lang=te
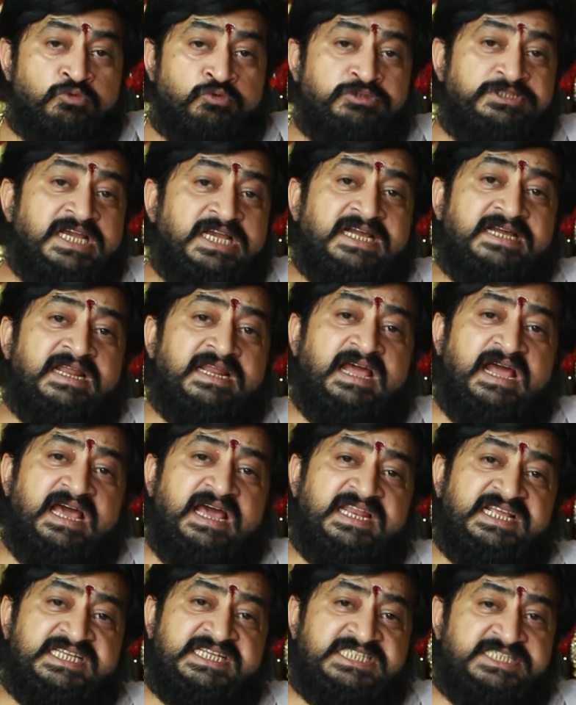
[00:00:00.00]

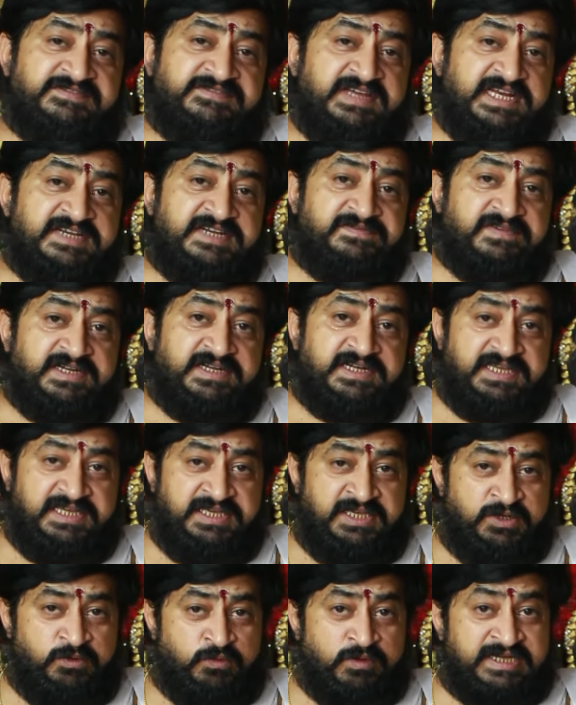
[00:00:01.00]
కుజగ్రహానికి ఇష్టమైనటువంటి
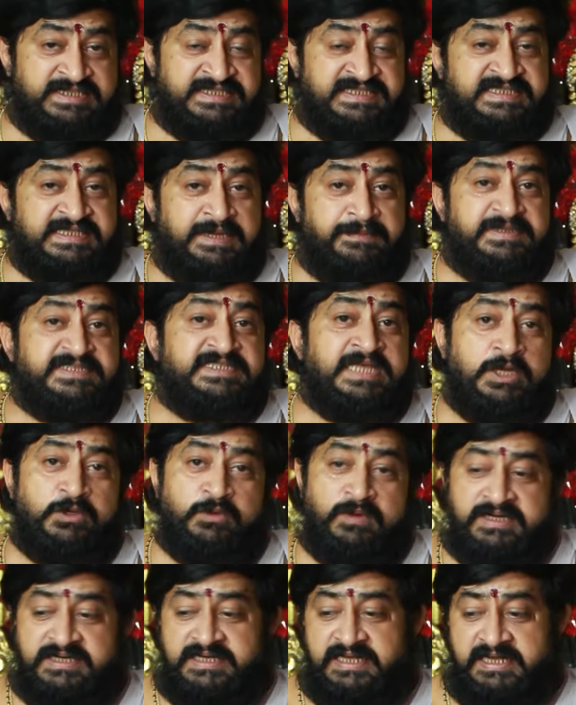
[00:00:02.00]
ఒక
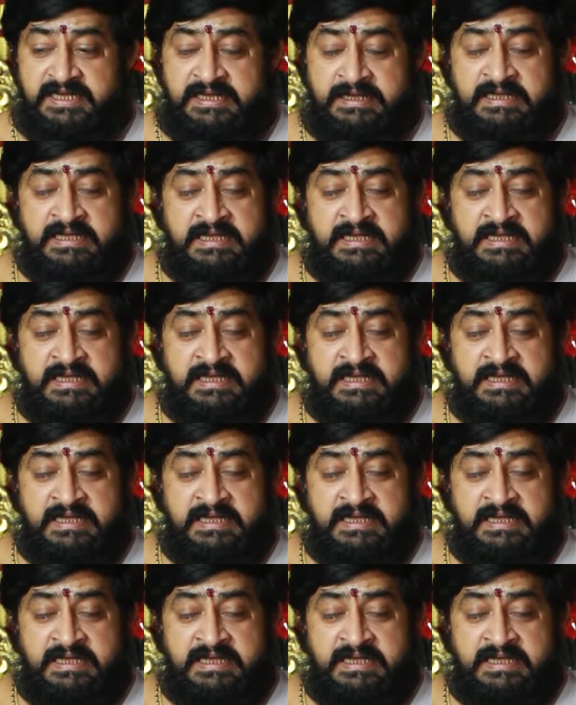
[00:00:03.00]
సమిధలు అంటే